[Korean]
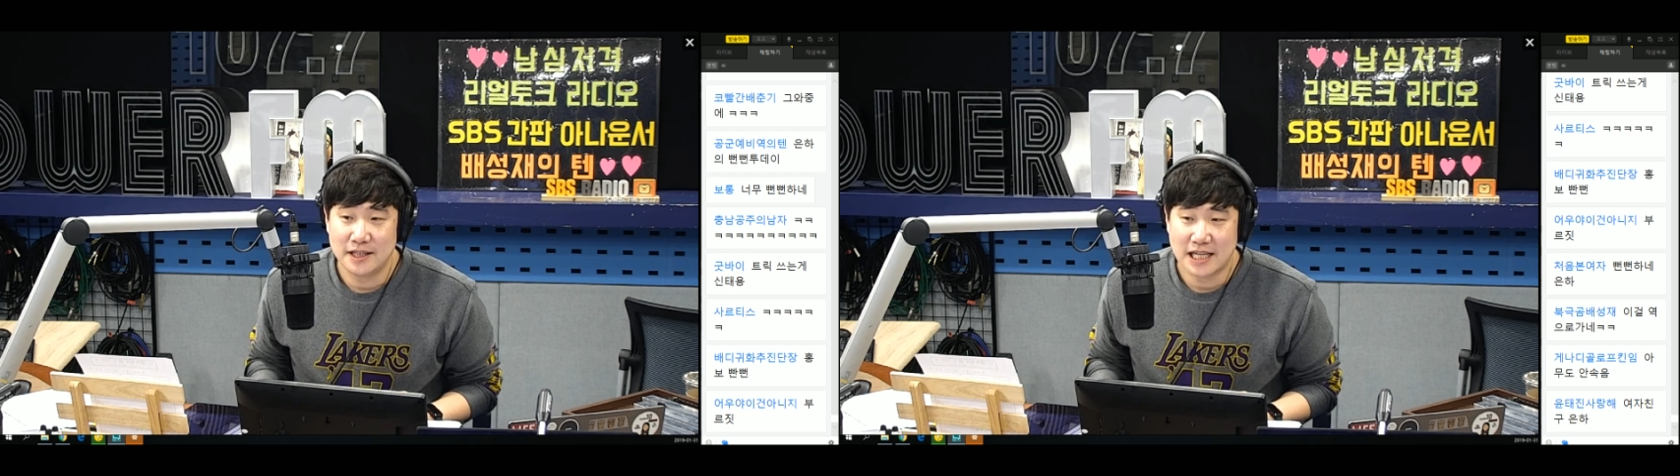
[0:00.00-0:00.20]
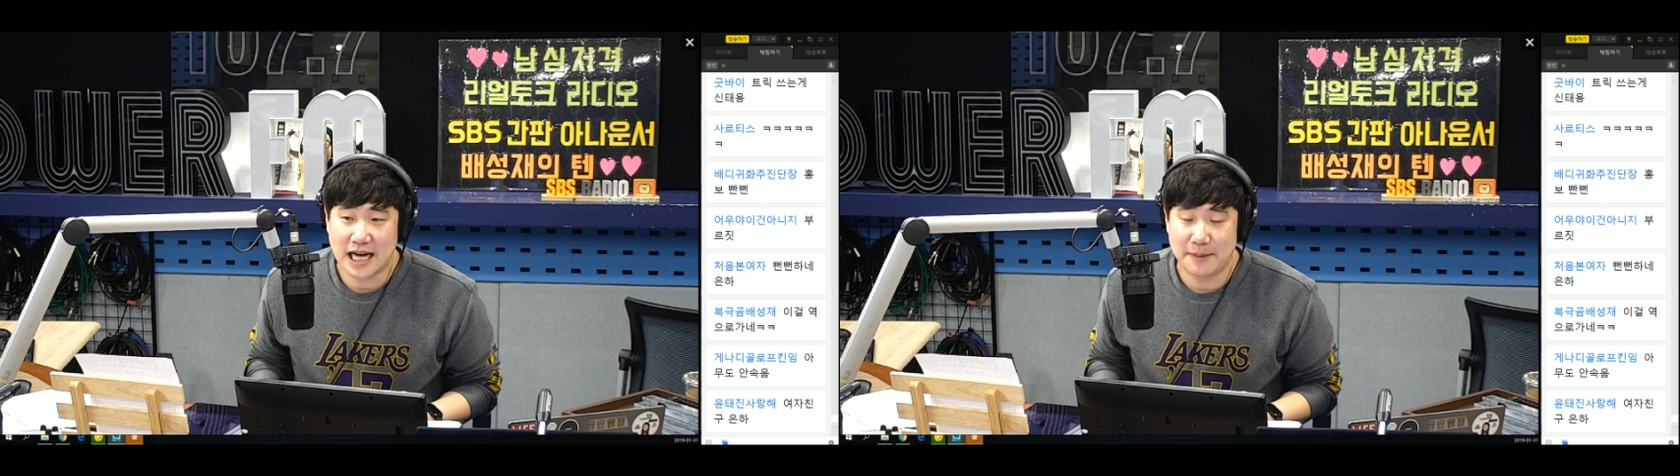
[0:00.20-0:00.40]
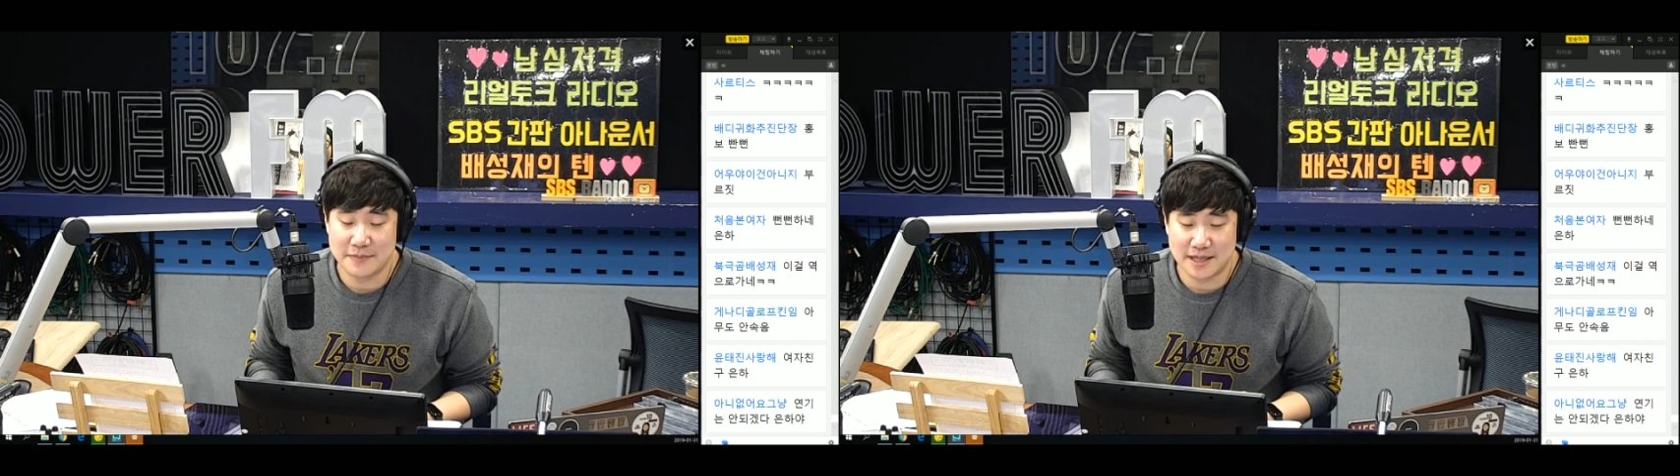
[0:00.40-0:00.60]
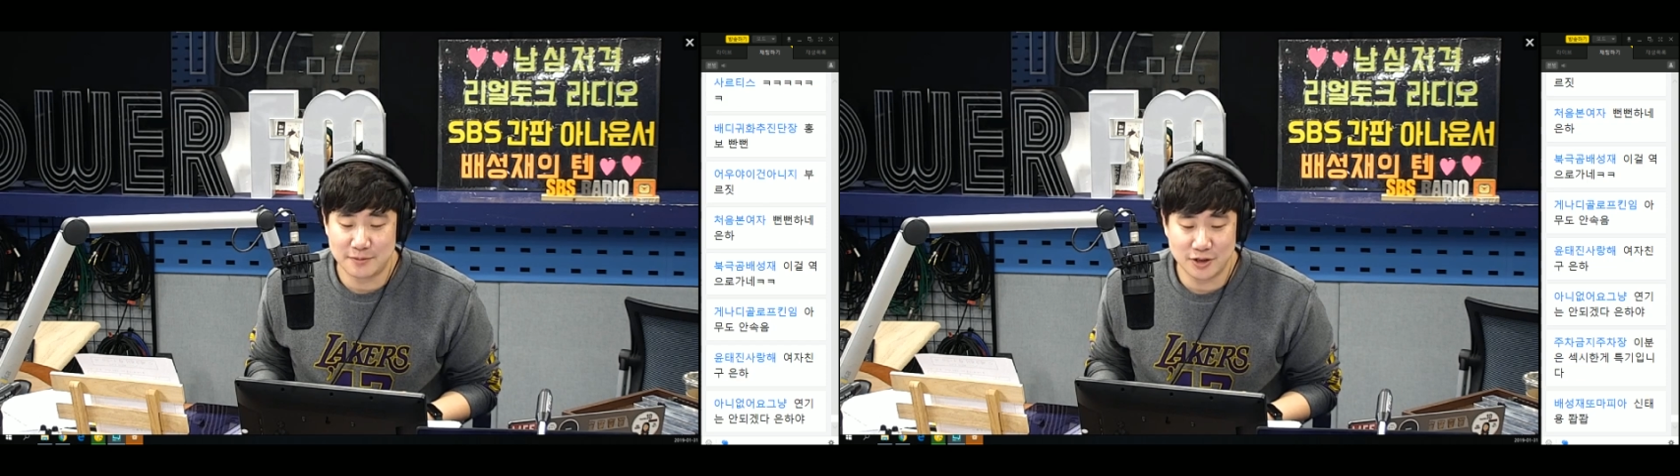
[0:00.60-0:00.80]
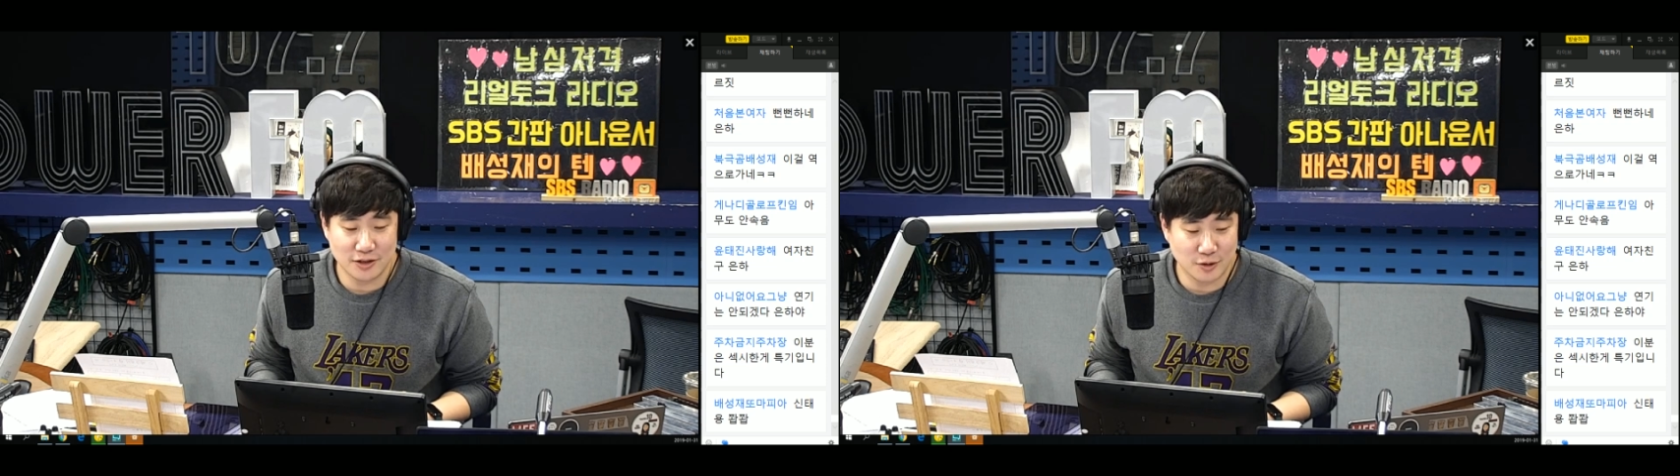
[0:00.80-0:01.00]
감자
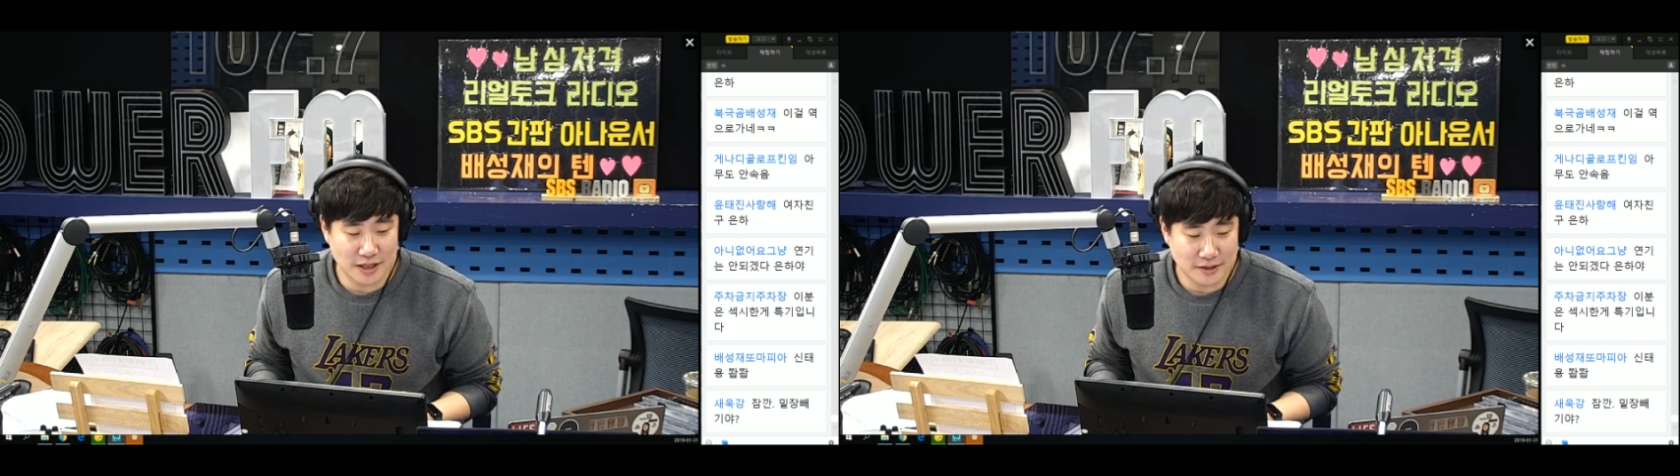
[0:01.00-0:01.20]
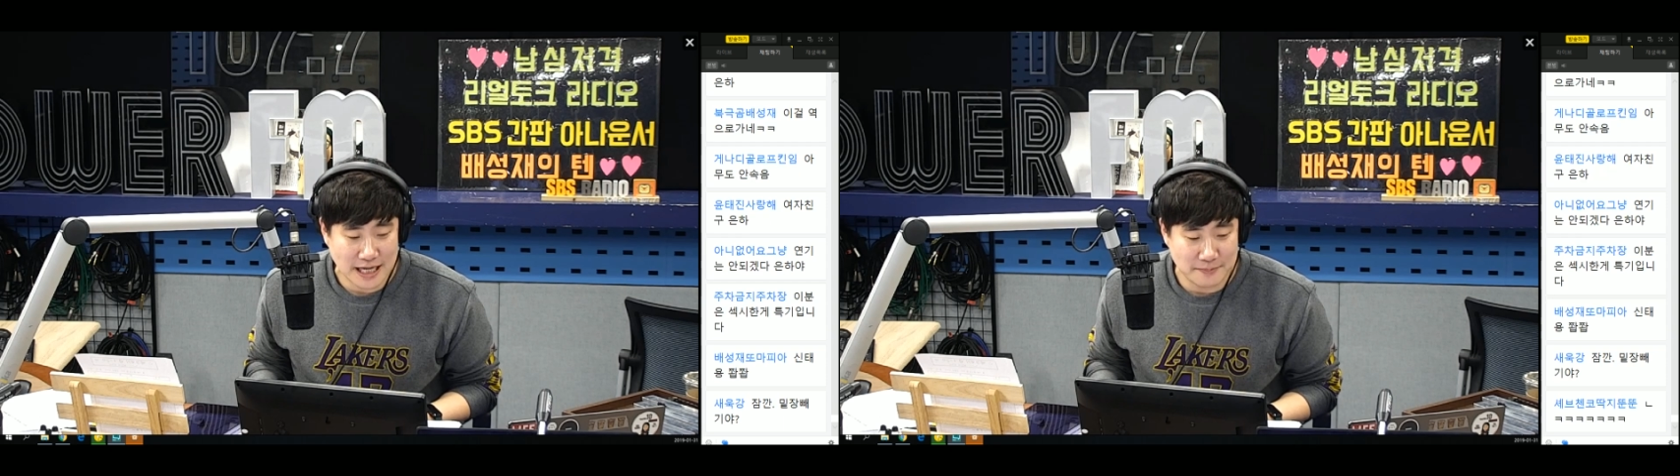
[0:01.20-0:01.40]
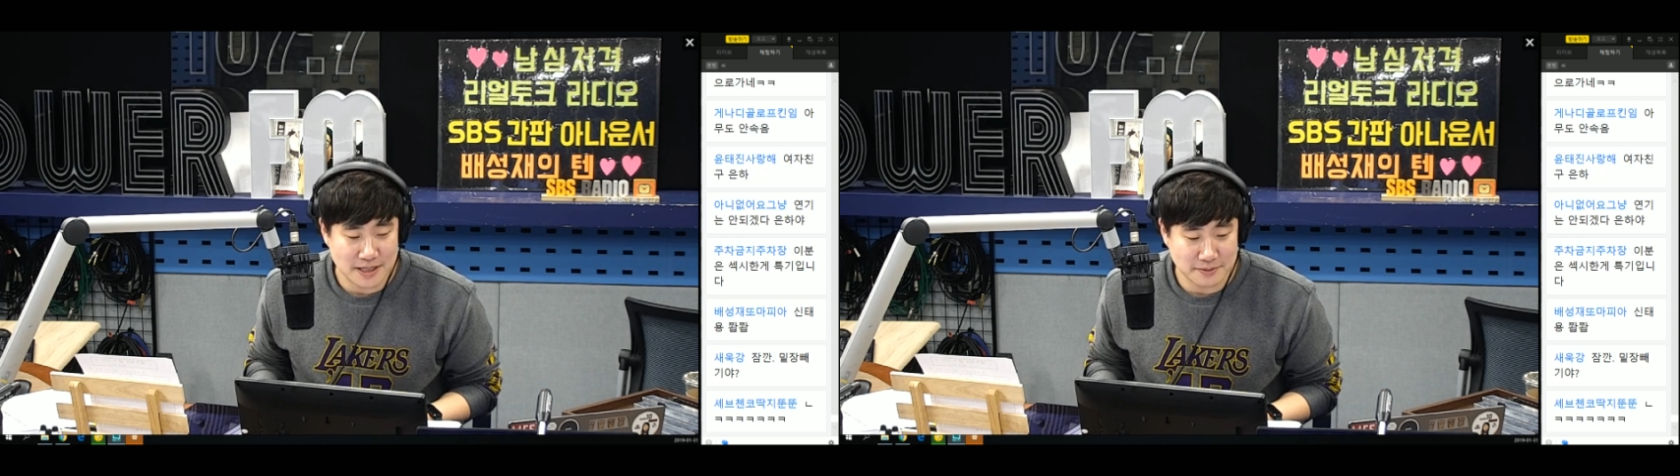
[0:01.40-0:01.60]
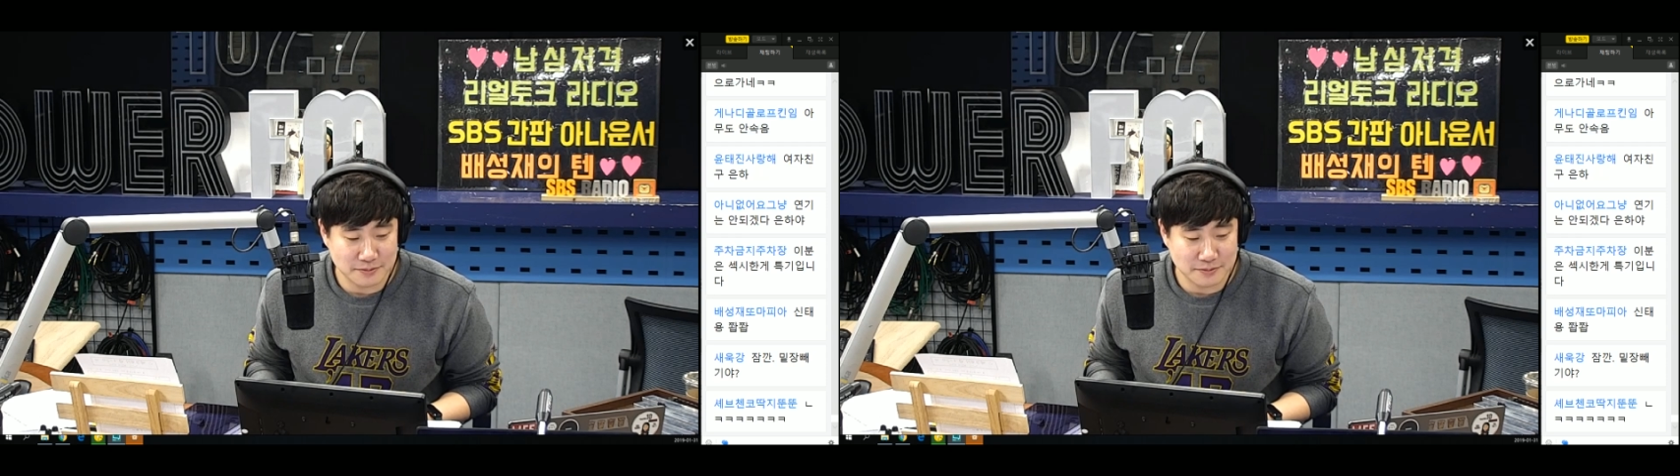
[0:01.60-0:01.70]
분들이 워낙 감자은